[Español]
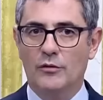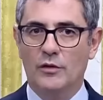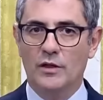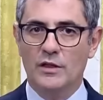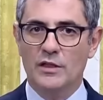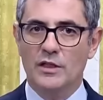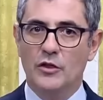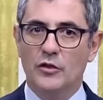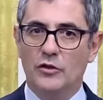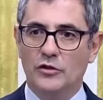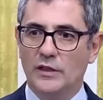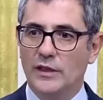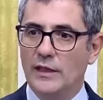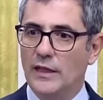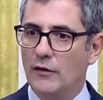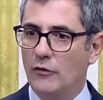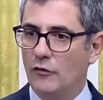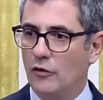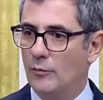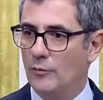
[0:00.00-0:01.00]
con el señor
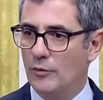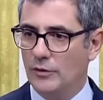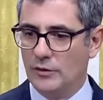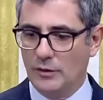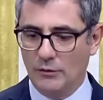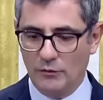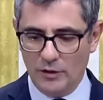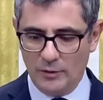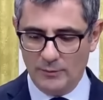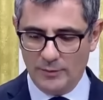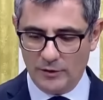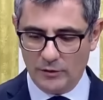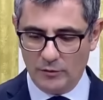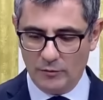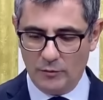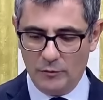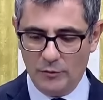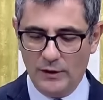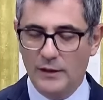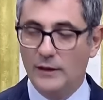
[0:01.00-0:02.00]
Tellado, con el portavoz del Partido
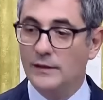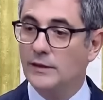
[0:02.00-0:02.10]
Popular,